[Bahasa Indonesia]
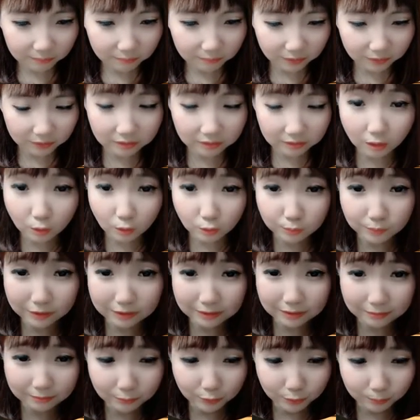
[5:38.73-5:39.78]
kita harus
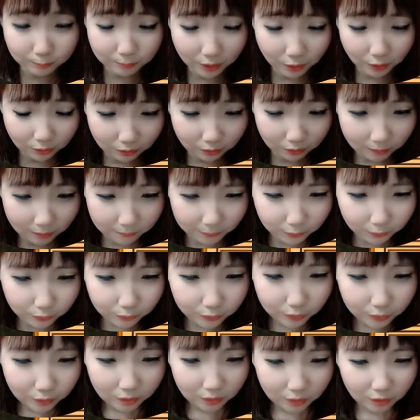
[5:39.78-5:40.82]
beli apa tuh
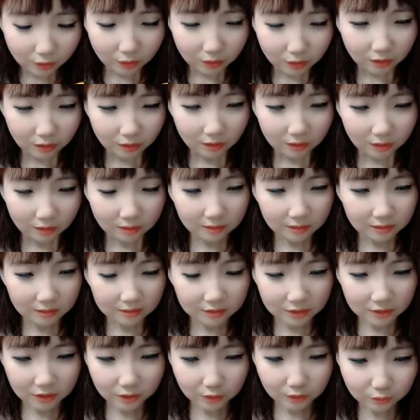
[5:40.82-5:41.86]
uh,
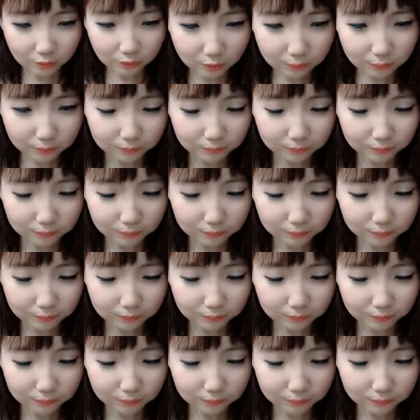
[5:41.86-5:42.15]
chicken coop